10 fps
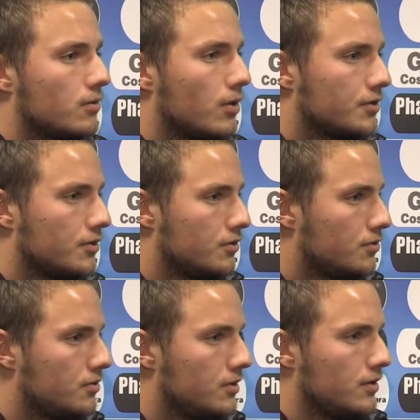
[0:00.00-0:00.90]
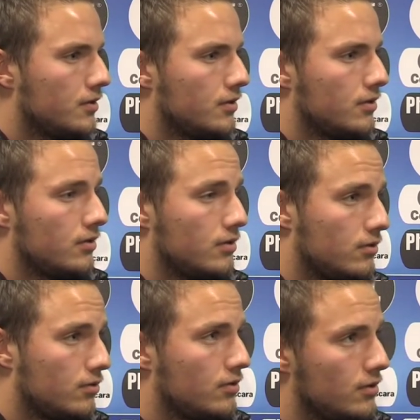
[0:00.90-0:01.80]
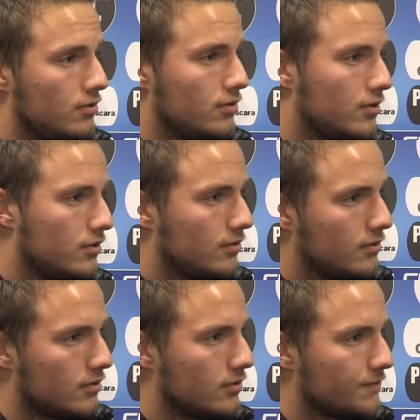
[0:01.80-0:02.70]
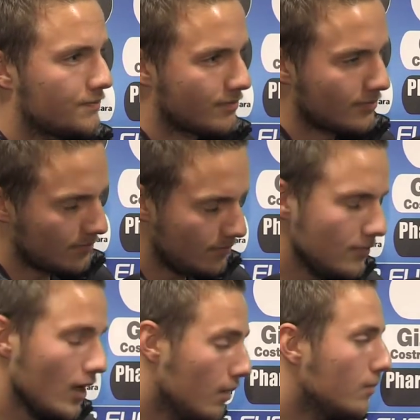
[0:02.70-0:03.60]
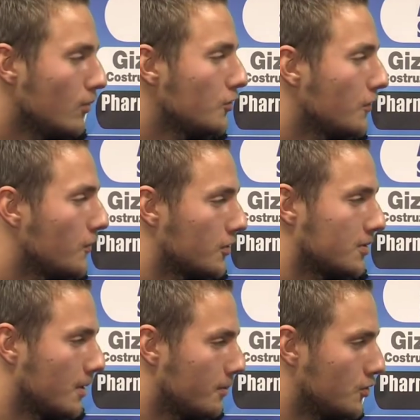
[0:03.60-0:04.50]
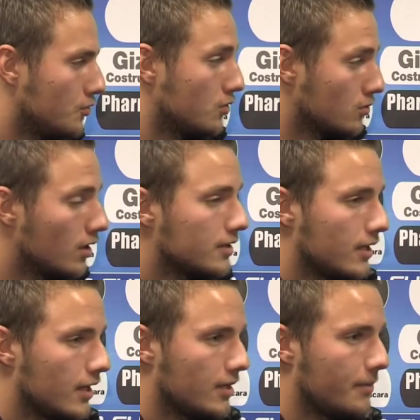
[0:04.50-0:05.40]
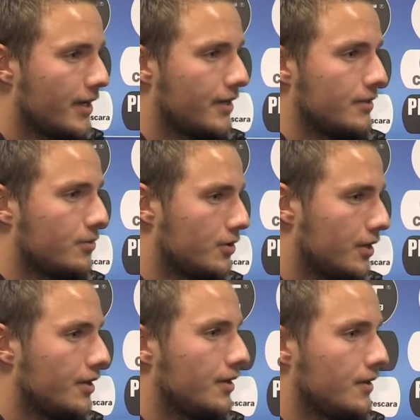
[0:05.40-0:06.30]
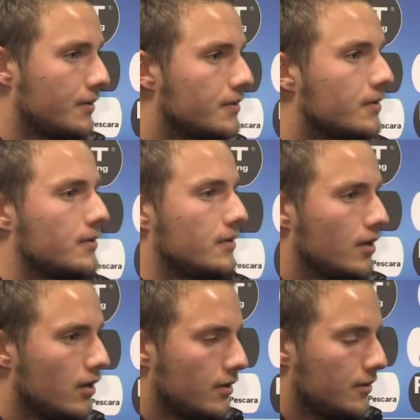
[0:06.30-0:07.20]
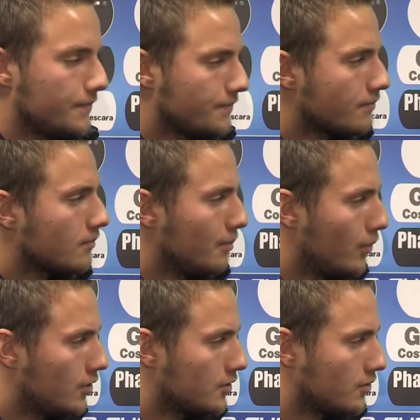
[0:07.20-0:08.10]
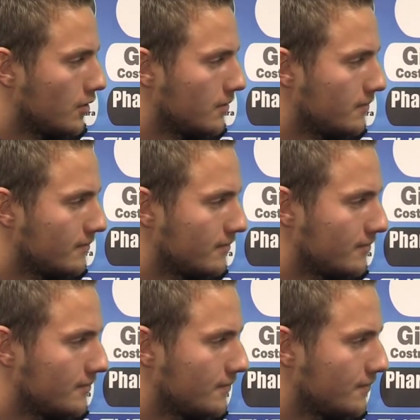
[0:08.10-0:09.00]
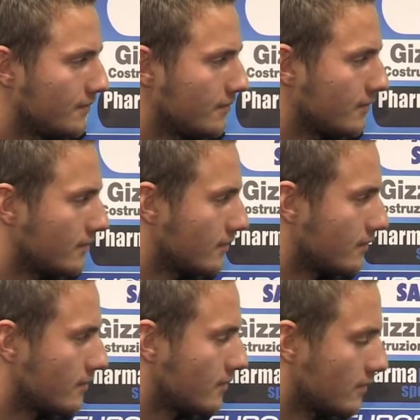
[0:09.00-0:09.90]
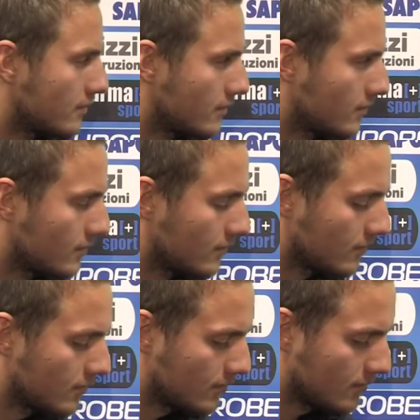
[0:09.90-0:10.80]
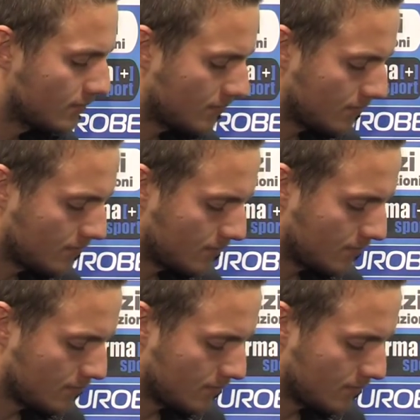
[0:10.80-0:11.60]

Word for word: uh, guardano tutti, tutti, tutti, molto forti, mi è piaciuto, scuola italiana bene, di portieri buona scuola. Cioè, diciamo che tu sei a Pescara non per, eh,